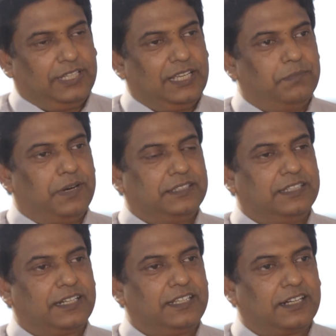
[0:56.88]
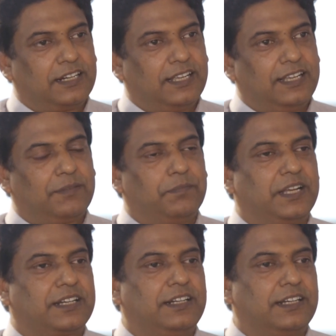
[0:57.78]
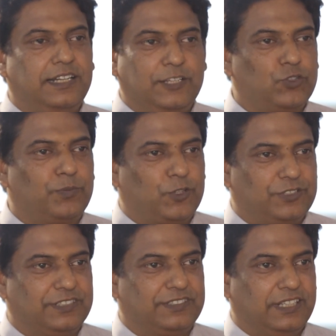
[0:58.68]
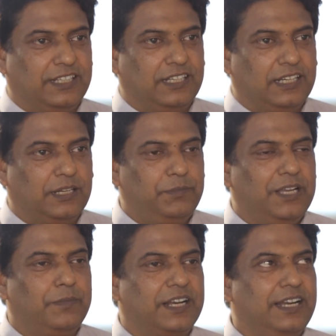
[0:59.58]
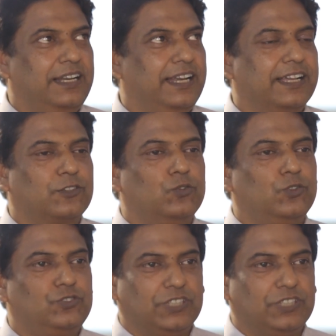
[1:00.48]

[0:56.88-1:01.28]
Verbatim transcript: देखिए बाज़ार गिरना एक मार्केट का नेचुरल प्रोसेस है अभी हमारे इंडेक्स को